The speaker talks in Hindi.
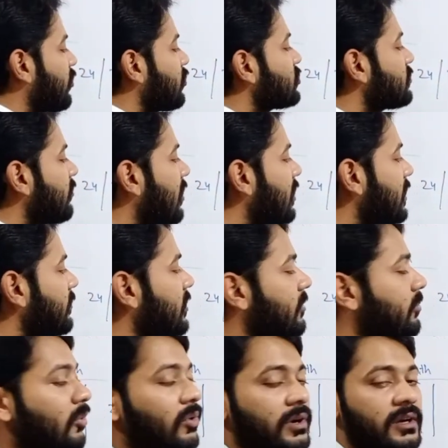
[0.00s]
पोस्टमार्टम
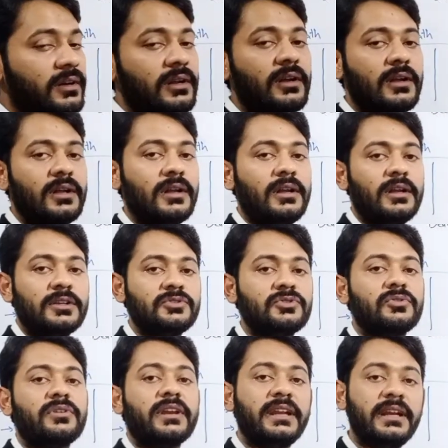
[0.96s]
रिपोर्ट
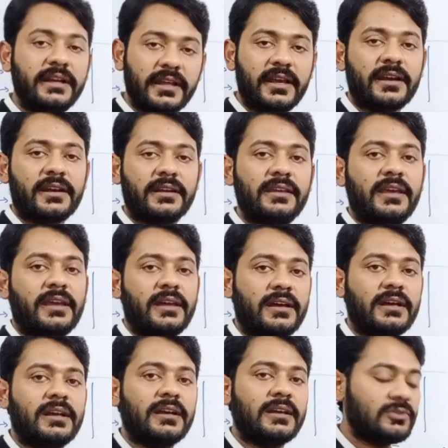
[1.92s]
जो रीड करनी है
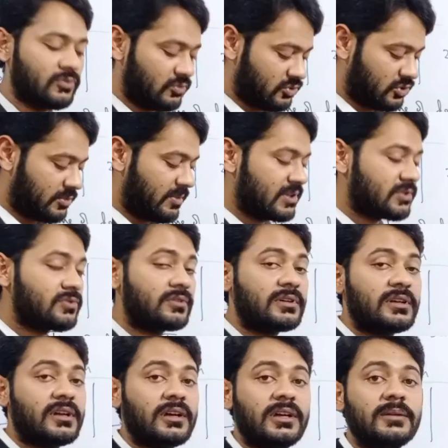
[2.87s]
अगर तो उसमें जो
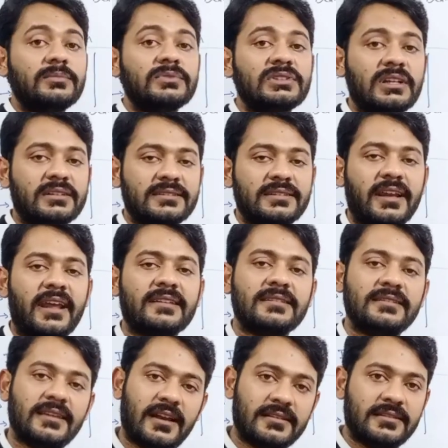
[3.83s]
टर्म्स अक्सर
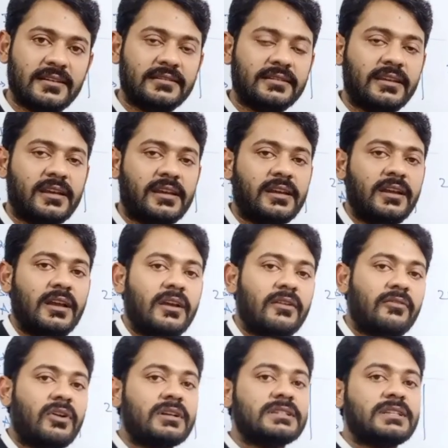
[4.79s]
ऐसी आ जाती हैं
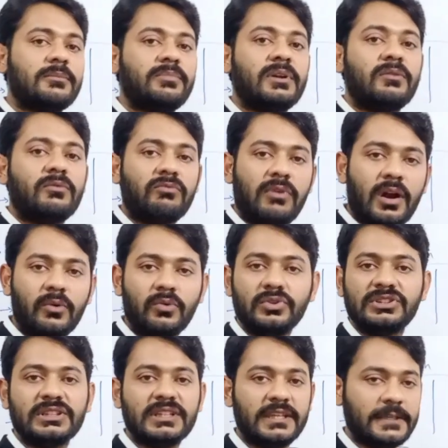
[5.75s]
फॉर एग्ज़ाम्पल
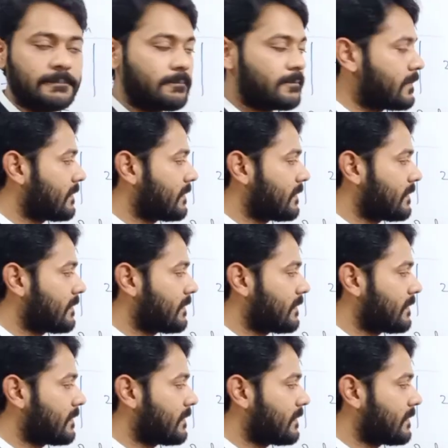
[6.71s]
बाउंड्स की